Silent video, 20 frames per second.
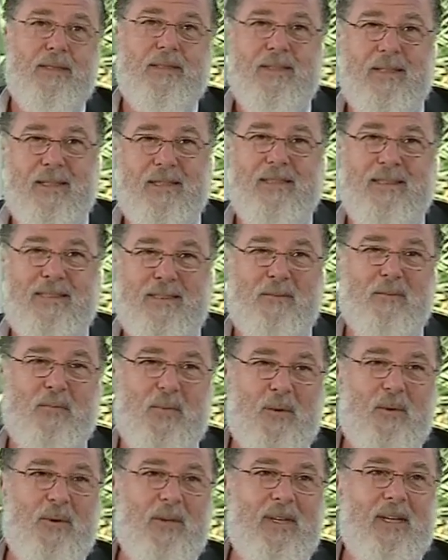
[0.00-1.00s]
es, un
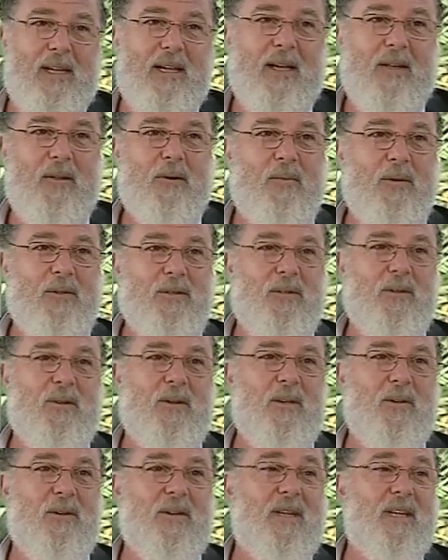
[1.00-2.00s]
poco delicado porque yo no
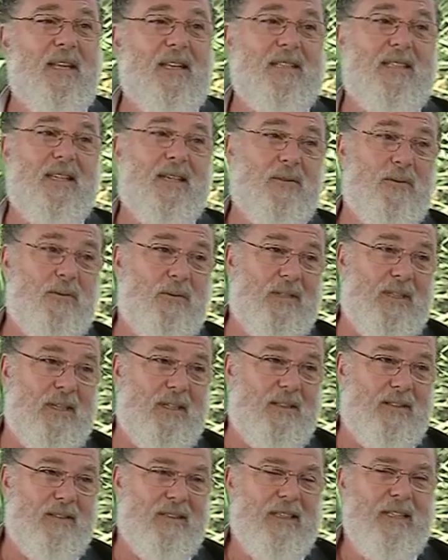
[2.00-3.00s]
quiero que nadie se asuste,
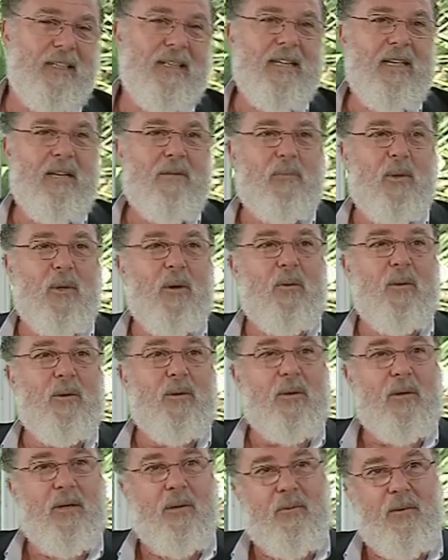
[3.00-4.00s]
Pero
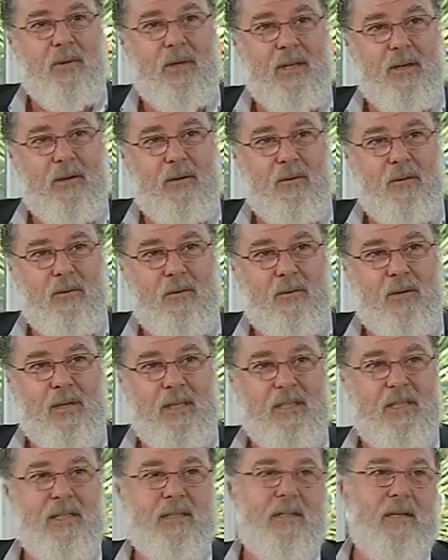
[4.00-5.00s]
cuando la mujer concurre a
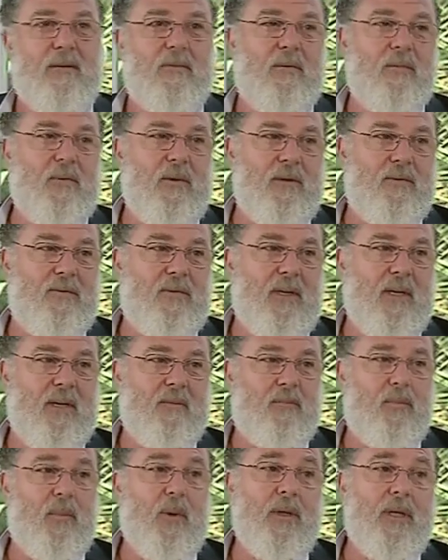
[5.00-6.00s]
hacerse la mamografía,
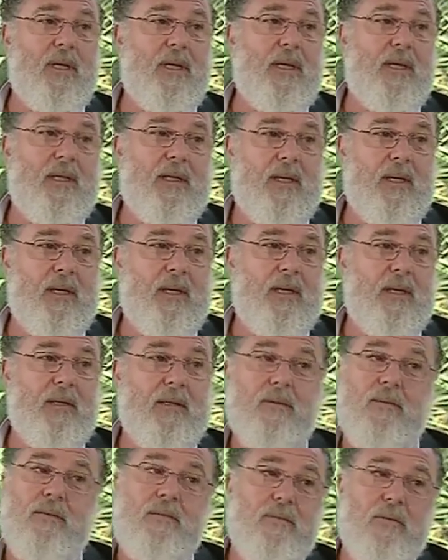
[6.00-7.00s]
podría tener
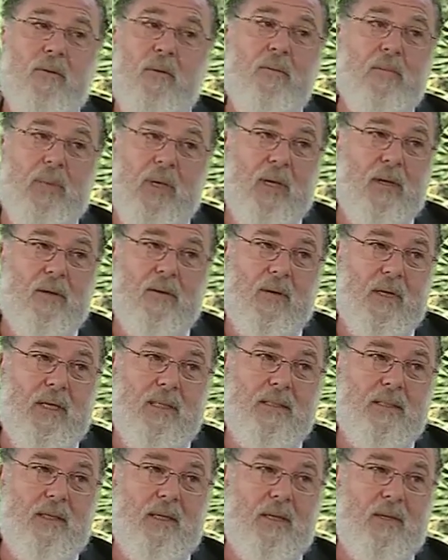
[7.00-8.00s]
un pequeño
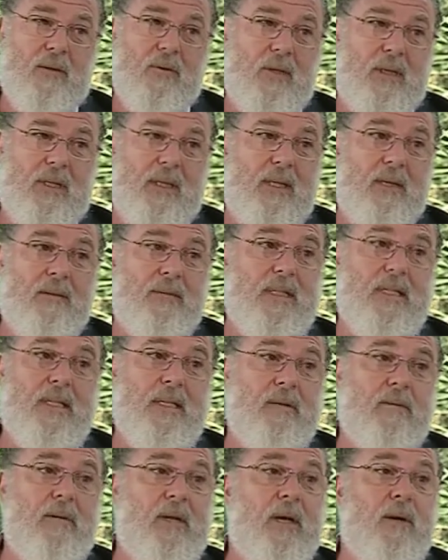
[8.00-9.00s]
cáncer que no esté
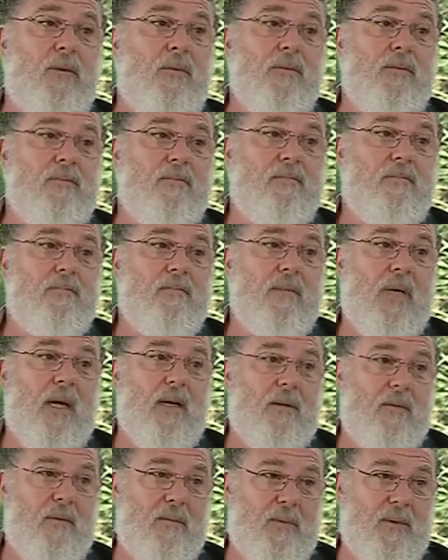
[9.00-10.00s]
visible aún a
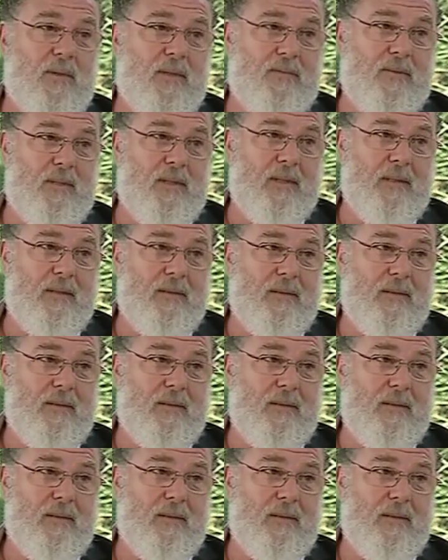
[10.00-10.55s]
la mamografía